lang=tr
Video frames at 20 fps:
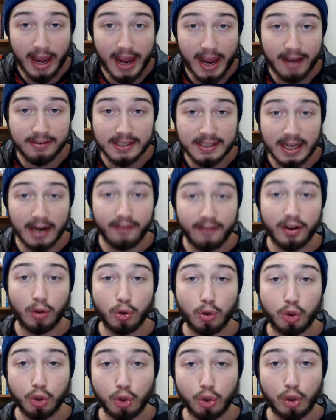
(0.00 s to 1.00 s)
Efsanevi
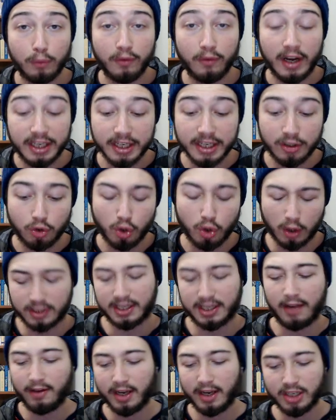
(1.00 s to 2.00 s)
düşürdüğüm vakit çok
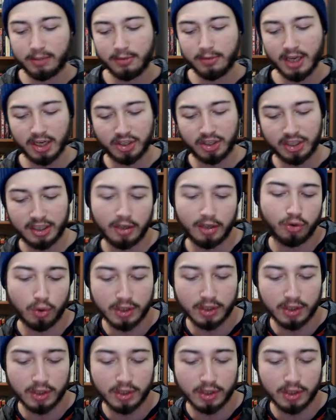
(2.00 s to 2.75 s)
sevineceğim gerçekten çok